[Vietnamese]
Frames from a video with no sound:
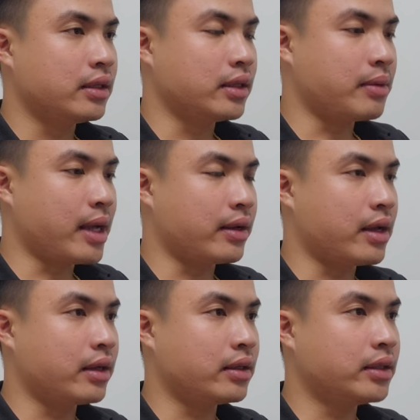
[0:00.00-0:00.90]
thì các bạn
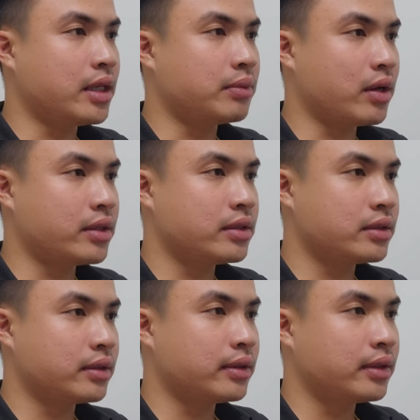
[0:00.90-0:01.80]
à, cứ tìm thôi
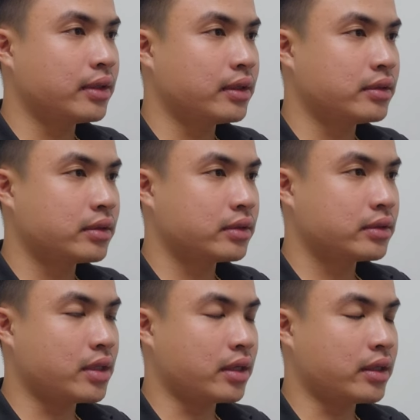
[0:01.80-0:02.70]

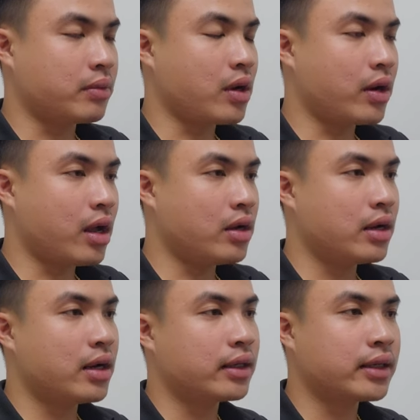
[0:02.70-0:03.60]
sợ cái đồng coin đó
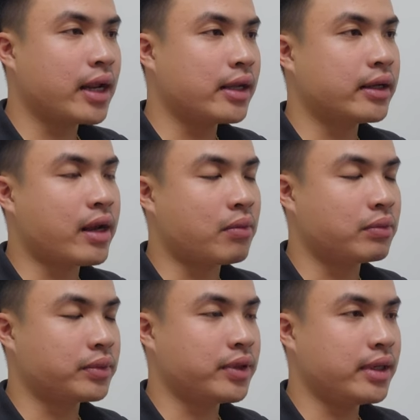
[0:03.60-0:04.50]
trên cái
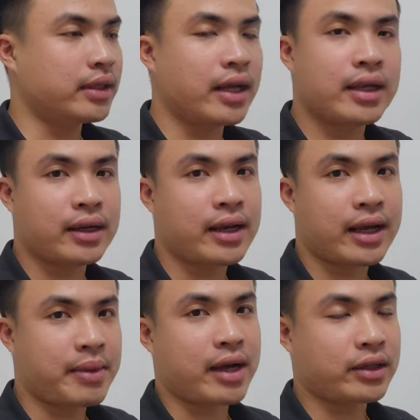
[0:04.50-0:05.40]
đồng USDT là
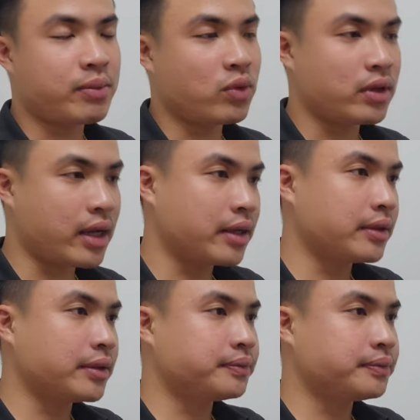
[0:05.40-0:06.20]
các bạn có thể mua được ha